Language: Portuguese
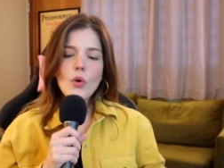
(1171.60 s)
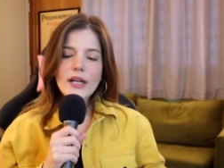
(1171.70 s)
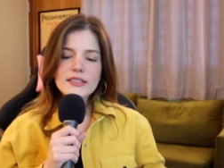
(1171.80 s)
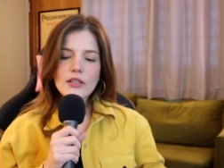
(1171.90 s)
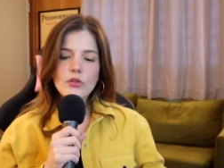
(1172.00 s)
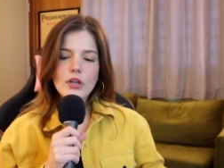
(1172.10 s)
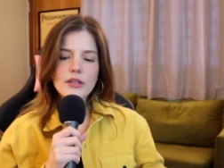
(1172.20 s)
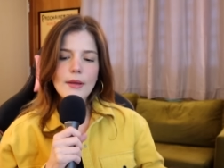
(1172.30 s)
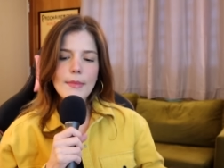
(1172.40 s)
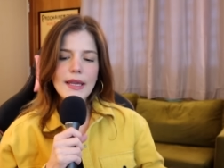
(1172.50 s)
O caçador
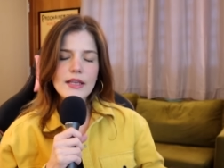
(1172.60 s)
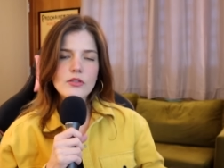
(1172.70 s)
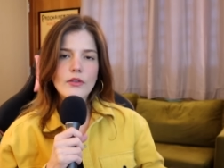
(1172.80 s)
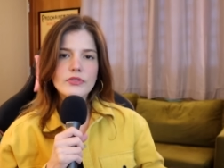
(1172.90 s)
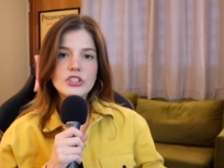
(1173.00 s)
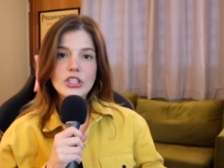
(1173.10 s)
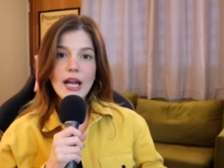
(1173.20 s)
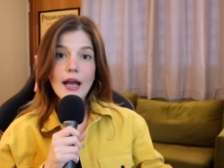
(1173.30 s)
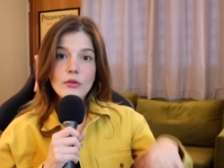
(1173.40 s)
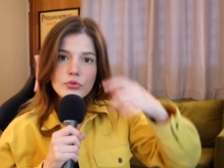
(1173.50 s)
também resolve
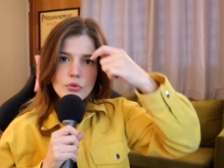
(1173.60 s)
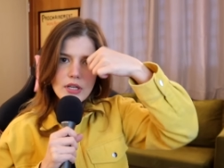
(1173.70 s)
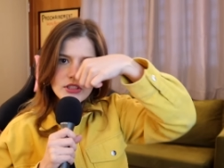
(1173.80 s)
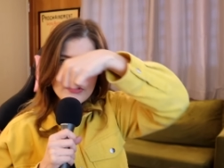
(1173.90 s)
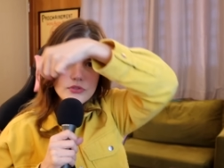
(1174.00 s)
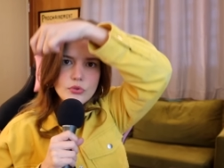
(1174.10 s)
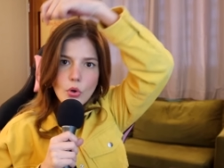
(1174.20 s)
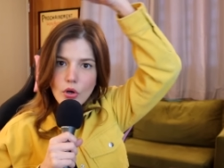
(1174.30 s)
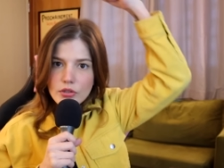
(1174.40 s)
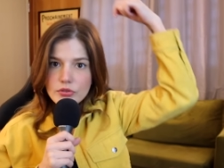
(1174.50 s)
tirar os curativos do
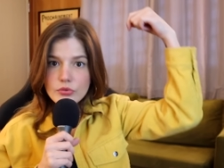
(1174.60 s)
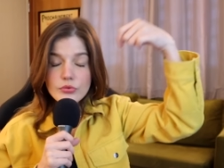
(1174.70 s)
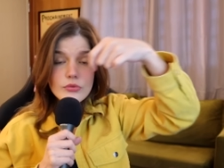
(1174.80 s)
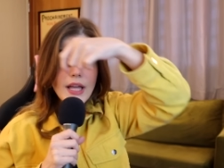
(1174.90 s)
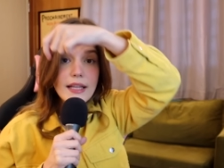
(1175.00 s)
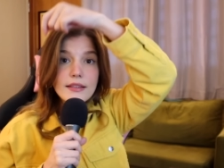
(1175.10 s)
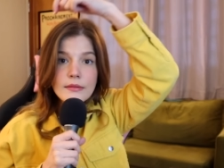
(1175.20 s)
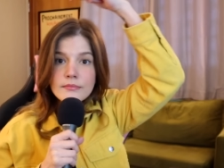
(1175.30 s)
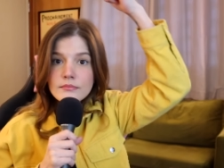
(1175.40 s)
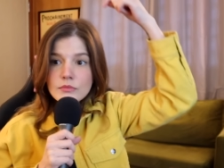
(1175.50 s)
rosto do
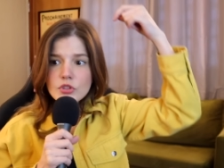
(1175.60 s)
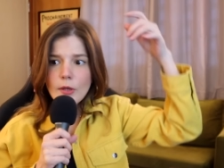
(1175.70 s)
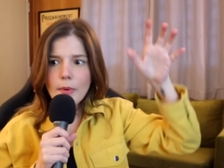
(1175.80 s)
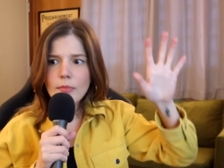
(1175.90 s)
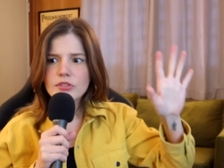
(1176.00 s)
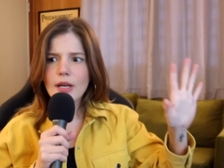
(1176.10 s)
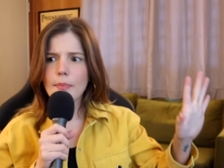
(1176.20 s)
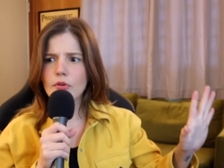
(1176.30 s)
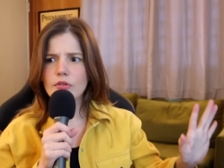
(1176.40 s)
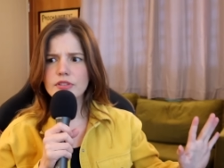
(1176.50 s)
nada. Só pra mostrar
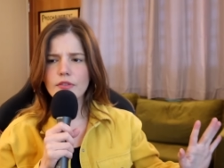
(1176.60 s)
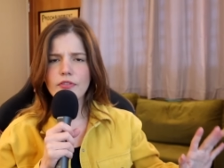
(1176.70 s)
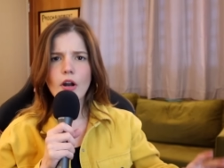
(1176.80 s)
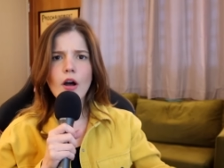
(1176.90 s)
pro Christopher,